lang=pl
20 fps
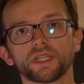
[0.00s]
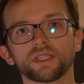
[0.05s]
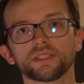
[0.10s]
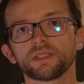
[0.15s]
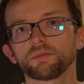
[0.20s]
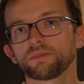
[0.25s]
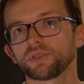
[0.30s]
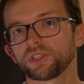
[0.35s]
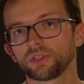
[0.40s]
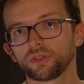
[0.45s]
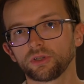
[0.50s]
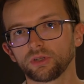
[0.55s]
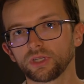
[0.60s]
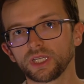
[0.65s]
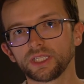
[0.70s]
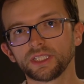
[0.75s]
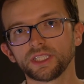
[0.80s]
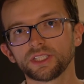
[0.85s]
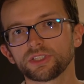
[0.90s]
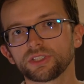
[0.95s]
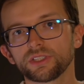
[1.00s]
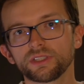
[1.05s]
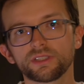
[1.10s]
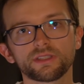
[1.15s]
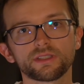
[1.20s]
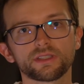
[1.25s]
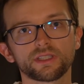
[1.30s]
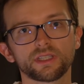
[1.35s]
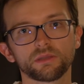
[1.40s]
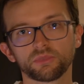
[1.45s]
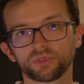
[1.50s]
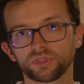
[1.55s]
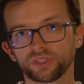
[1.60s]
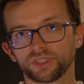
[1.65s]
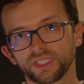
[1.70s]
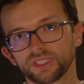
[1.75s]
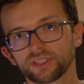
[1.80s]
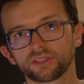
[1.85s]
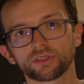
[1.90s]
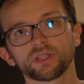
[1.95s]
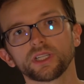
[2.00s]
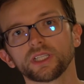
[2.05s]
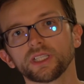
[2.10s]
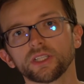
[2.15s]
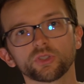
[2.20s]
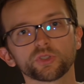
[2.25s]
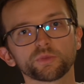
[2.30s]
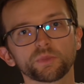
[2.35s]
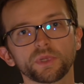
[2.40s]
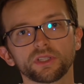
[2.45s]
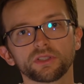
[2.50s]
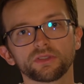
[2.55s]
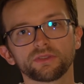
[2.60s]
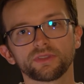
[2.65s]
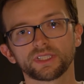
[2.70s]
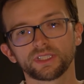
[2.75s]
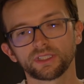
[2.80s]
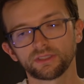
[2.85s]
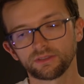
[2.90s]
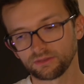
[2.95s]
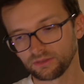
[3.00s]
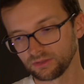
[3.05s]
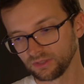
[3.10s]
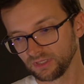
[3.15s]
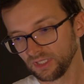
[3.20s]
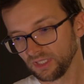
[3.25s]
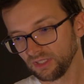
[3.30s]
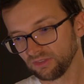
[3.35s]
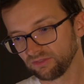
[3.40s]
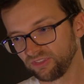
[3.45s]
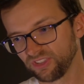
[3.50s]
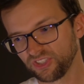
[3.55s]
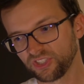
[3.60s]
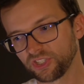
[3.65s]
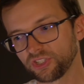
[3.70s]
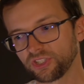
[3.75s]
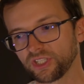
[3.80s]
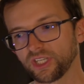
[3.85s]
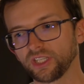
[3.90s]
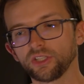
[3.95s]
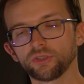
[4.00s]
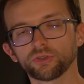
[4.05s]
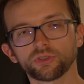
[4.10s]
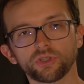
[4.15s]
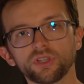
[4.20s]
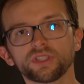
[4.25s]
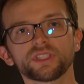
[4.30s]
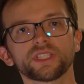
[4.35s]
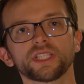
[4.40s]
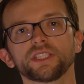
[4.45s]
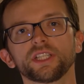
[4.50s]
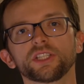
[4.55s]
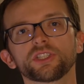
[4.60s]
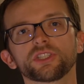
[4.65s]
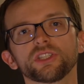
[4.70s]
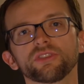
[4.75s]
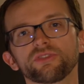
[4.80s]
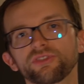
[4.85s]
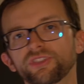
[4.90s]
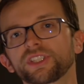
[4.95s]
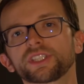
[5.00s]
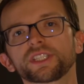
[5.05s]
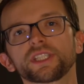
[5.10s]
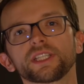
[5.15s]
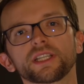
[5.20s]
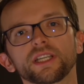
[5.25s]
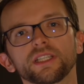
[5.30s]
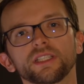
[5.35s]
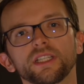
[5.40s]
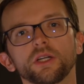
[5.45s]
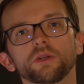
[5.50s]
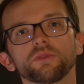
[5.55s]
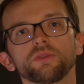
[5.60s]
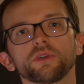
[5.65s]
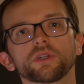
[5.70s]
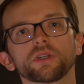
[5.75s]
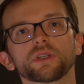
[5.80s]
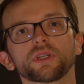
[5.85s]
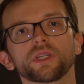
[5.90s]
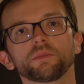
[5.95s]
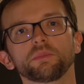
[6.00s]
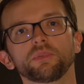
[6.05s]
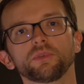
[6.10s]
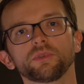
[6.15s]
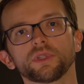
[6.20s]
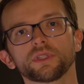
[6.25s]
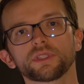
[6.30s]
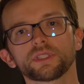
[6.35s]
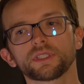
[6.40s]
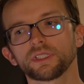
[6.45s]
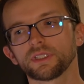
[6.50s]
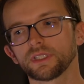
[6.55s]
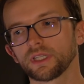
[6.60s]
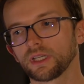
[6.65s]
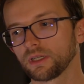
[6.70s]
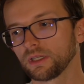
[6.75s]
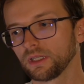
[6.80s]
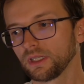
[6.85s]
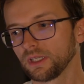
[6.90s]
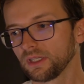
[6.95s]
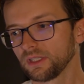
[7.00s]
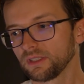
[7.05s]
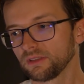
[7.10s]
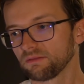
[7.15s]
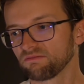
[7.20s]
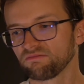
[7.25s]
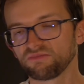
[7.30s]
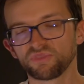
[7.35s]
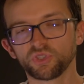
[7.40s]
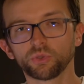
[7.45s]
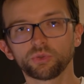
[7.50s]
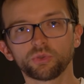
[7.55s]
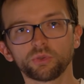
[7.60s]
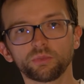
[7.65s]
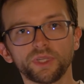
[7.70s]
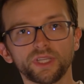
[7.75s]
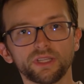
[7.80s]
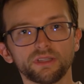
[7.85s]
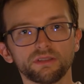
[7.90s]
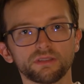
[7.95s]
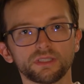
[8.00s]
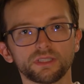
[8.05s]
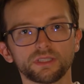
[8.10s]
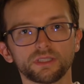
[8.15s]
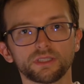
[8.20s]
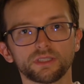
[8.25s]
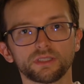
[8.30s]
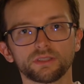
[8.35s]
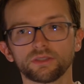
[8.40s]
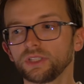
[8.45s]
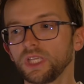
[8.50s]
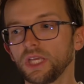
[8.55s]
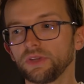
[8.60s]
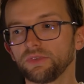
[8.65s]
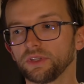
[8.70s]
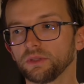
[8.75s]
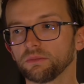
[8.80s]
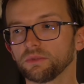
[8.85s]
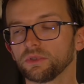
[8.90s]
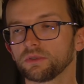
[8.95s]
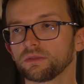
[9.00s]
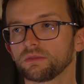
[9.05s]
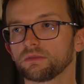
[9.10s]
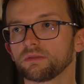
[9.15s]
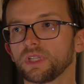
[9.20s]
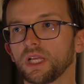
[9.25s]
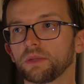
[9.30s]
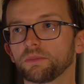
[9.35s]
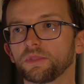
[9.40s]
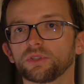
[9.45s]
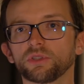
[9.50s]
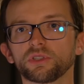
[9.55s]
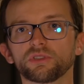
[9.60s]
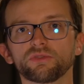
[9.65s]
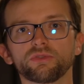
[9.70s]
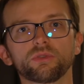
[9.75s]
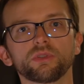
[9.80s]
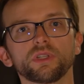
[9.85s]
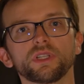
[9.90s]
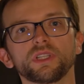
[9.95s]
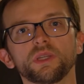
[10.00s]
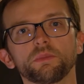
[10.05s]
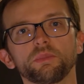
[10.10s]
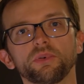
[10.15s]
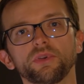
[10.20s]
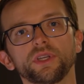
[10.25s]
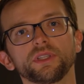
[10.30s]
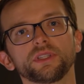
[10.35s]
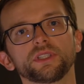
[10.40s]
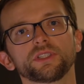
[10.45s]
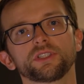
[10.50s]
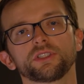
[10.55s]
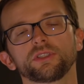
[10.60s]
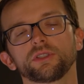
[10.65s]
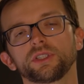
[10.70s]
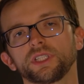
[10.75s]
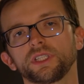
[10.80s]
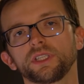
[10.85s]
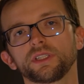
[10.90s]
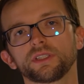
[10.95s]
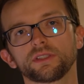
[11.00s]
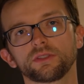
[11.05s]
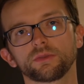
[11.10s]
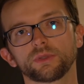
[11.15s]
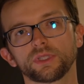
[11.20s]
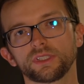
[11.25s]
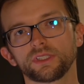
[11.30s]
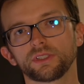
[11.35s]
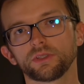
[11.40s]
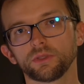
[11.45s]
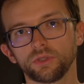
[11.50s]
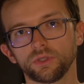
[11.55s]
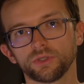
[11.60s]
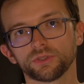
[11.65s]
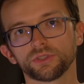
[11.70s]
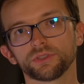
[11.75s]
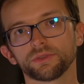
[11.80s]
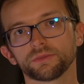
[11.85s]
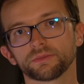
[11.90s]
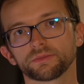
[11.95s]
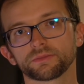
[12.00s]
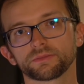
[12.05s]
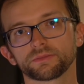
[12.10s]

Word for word: razem, przy kolejnej czystce? Może jest kolejna już planowana? Wyczyszczenie już ostateczne wszystkich kanałów o Korei Północnej na YouTubie? No nie wiem, no dla mnie to jest w ogóle niepojęte, że do takich sytuacji dochodzi.